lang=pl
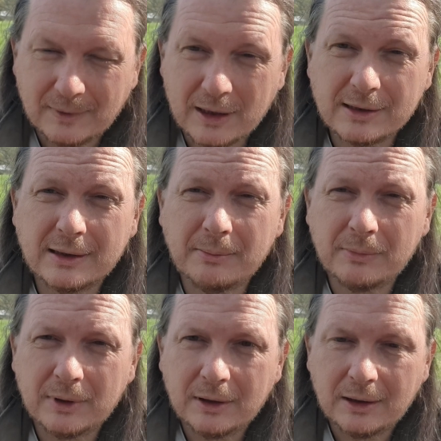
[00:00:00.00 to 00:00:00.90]

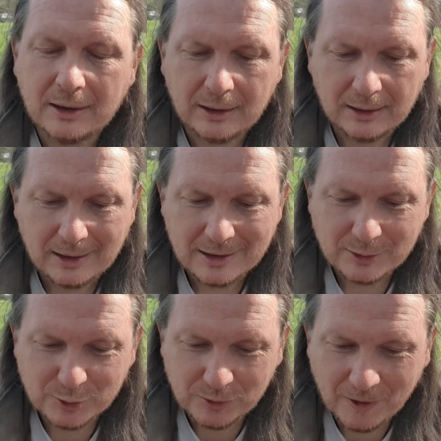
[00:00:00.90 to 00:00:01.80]
Jestem
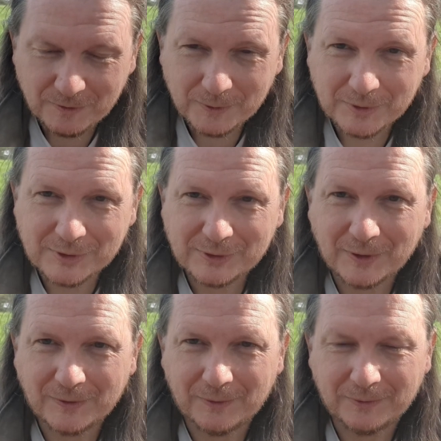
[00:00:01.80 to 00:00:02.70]
cudowną
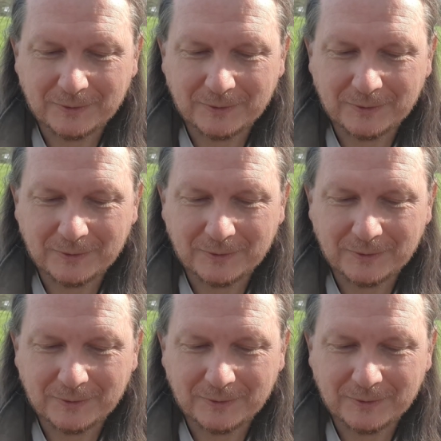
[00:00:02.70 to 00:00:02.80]
istotą,